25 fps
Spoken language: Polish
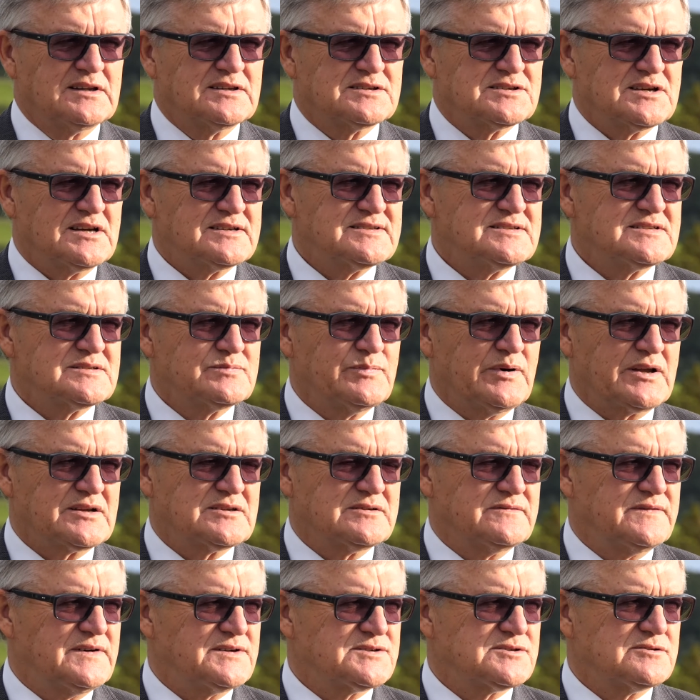Czas jest
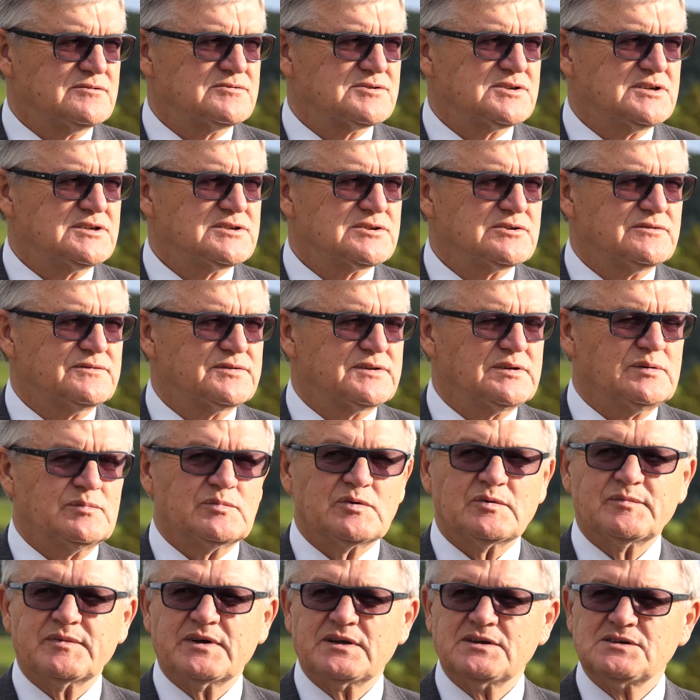bardzo ważną rzeczą w
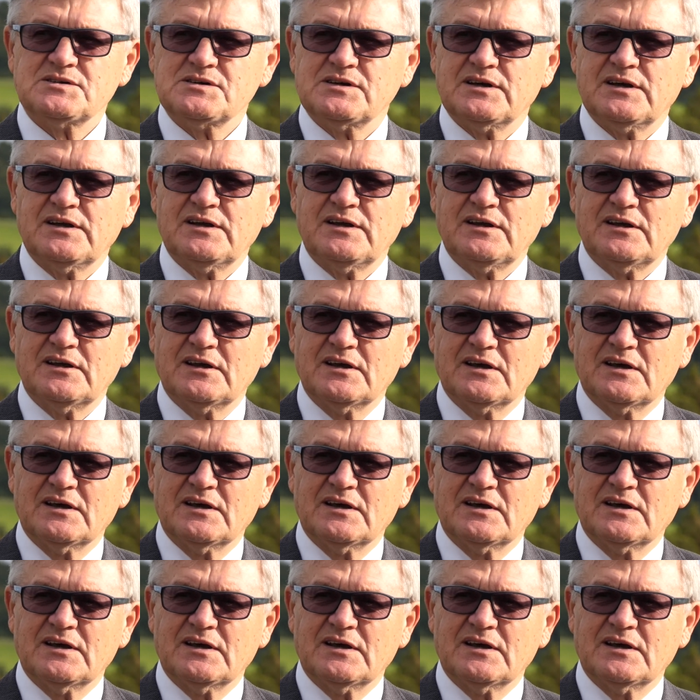tym momencie i,